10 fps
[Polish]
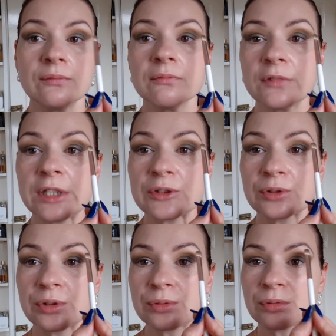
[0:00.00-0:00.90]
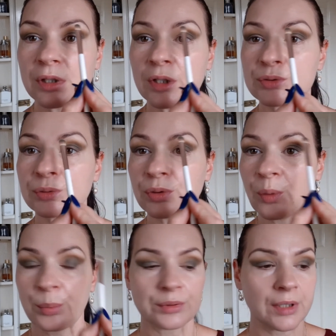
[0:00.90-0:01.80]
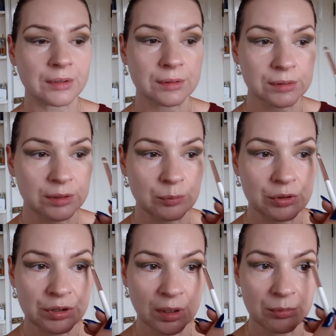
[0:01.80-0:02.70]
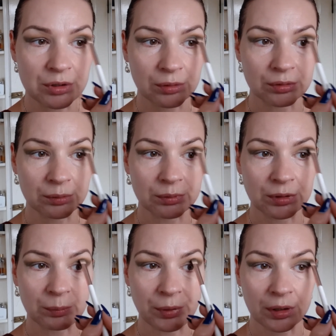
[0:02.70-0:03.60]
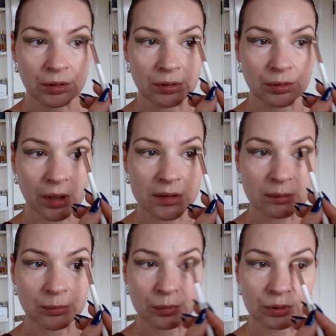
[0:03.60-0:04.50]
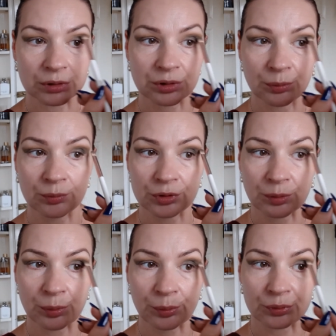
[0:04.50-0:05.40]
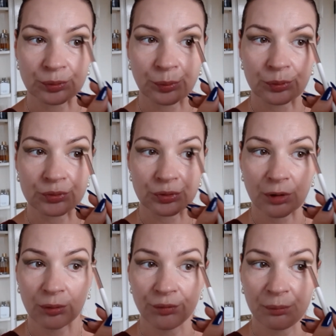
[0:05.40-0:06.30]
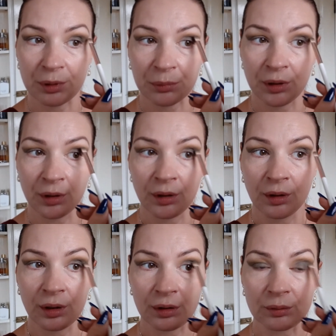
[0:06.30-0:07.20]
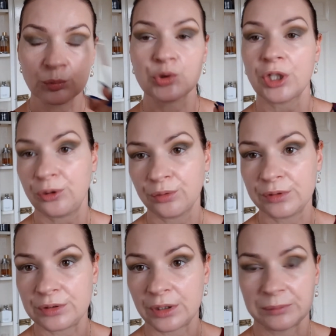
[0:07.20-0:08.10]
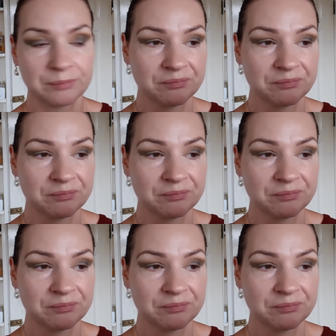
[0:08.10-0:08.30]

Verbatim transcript: Widać go tylko tutaj leciutko ponad tymi cieniami zielonymi i pięknie to razem ze sobą się po prostu połączyło. Ja uwielbiam musztardowy cień.